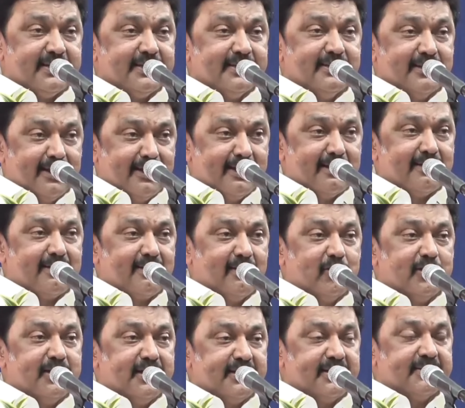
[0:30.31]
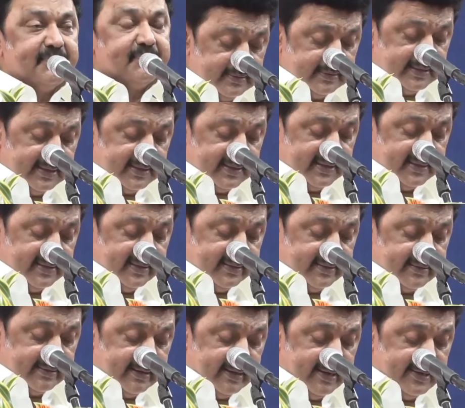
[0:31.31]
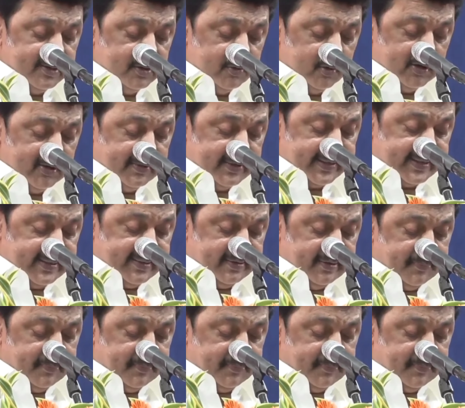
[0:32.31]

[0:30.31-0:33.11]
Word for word: இந்த லைலா கல்லூரி இருக்கு நாங்க நாடு ஒளிபெற